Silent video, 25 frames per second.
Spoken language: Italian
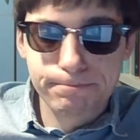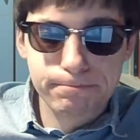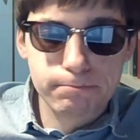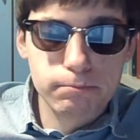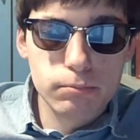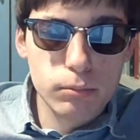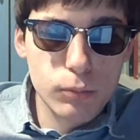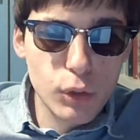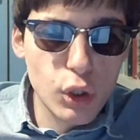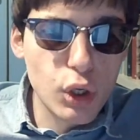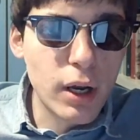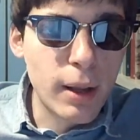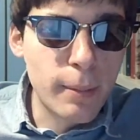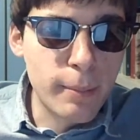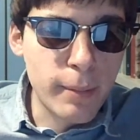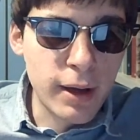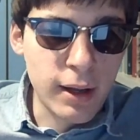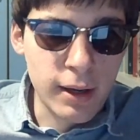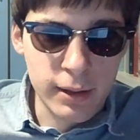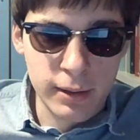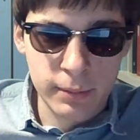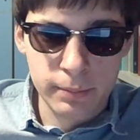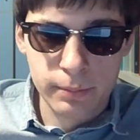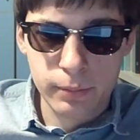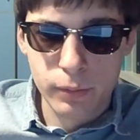non è
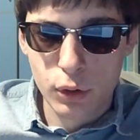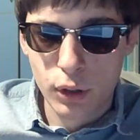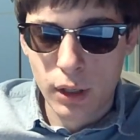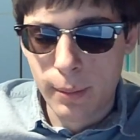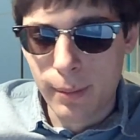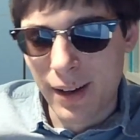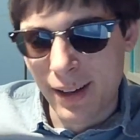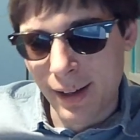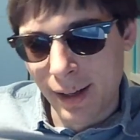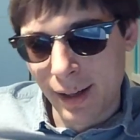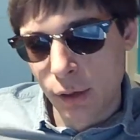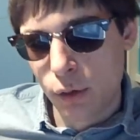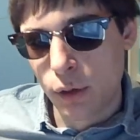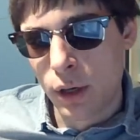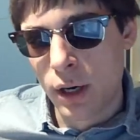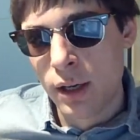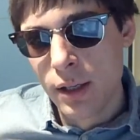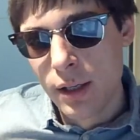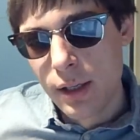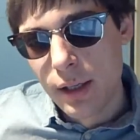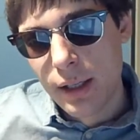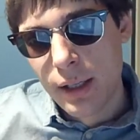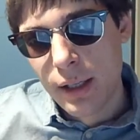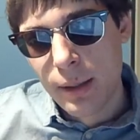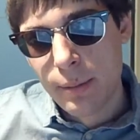male, non è male. Allora,
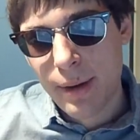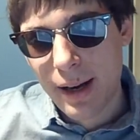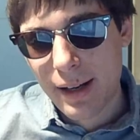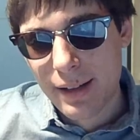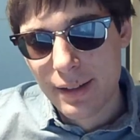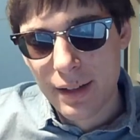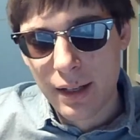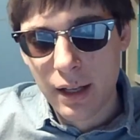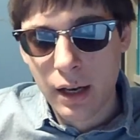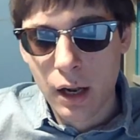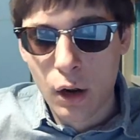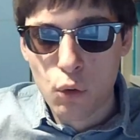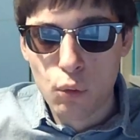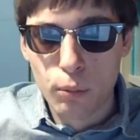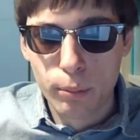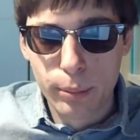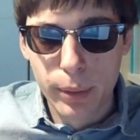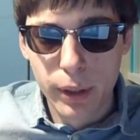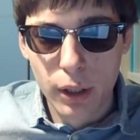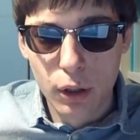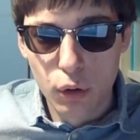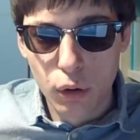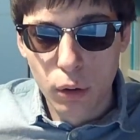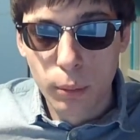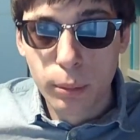i Maneskin hanno un
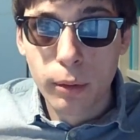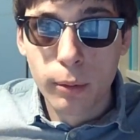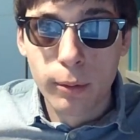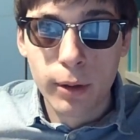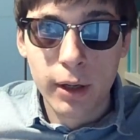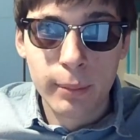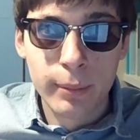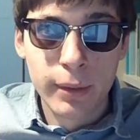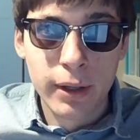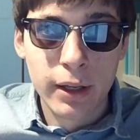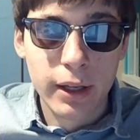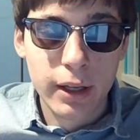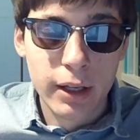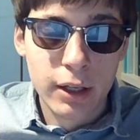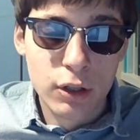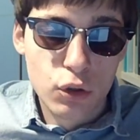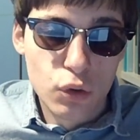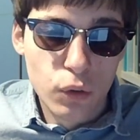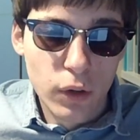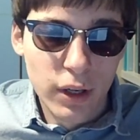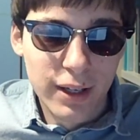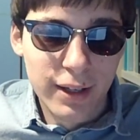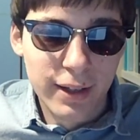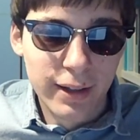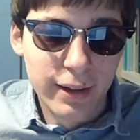piccolo problema, e
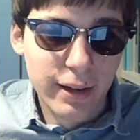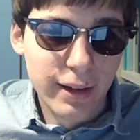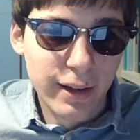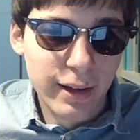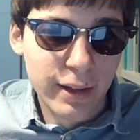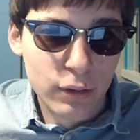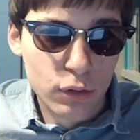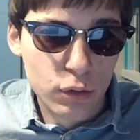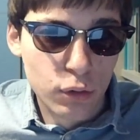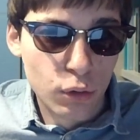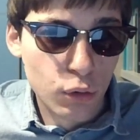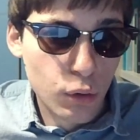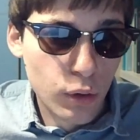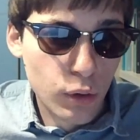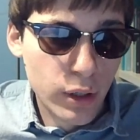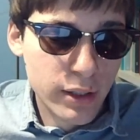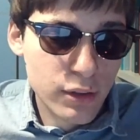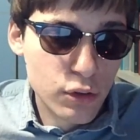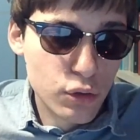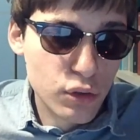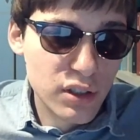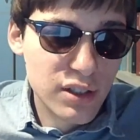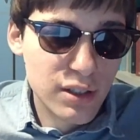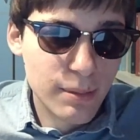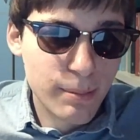cioè che le loro
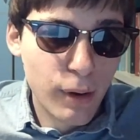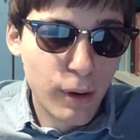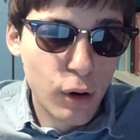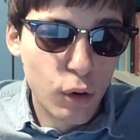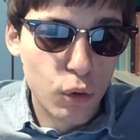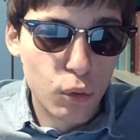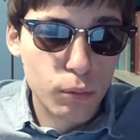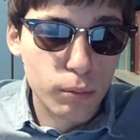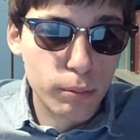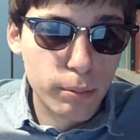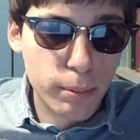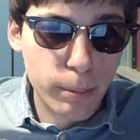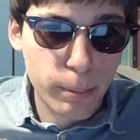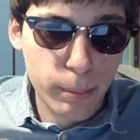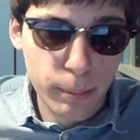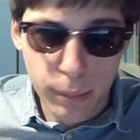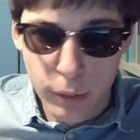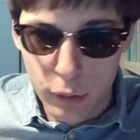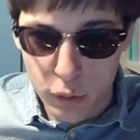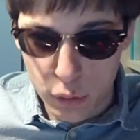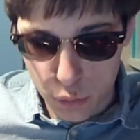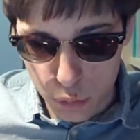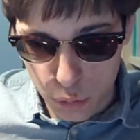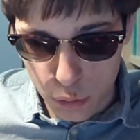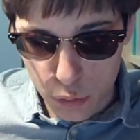canzoni sembrano un
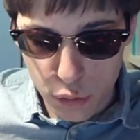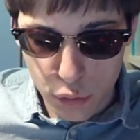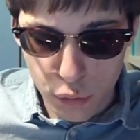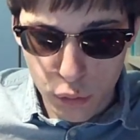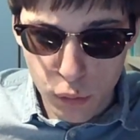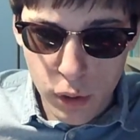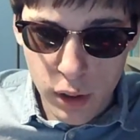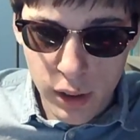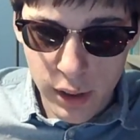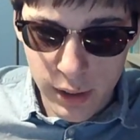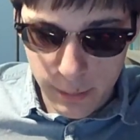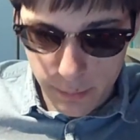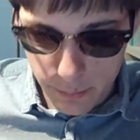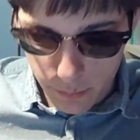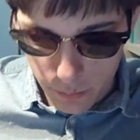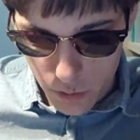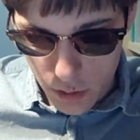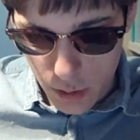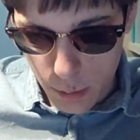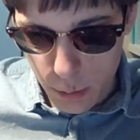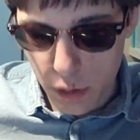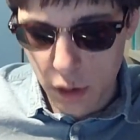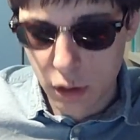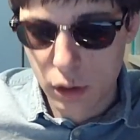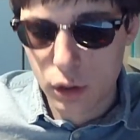po' tutte uguali,
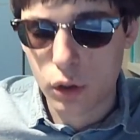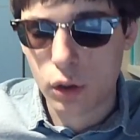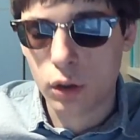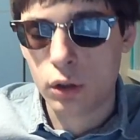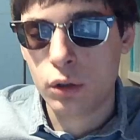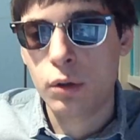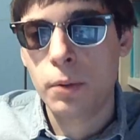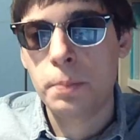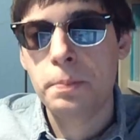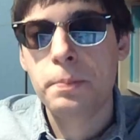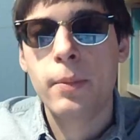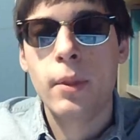siamo d'accordo.